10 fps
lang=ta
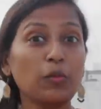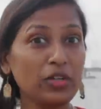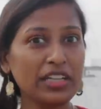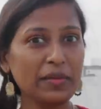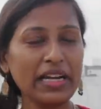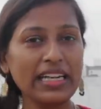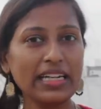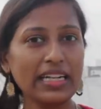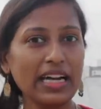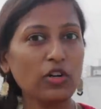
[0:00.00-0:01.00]
முக்கியமாக
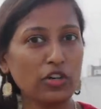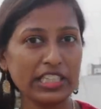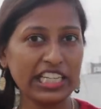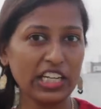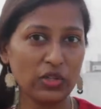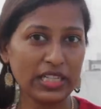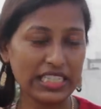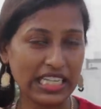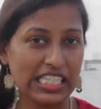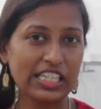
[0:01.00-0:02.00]
என்னென்னா குழந்தைங்களோட
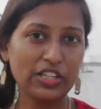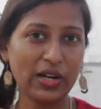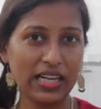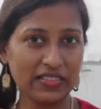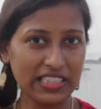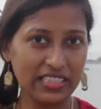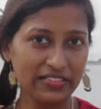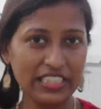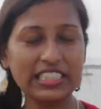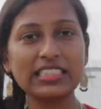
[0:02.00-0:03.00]
ட்ரெஸ்லேயும் அது வந்து
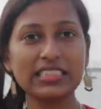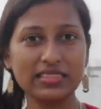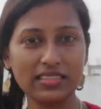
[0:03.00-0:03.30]
விழுது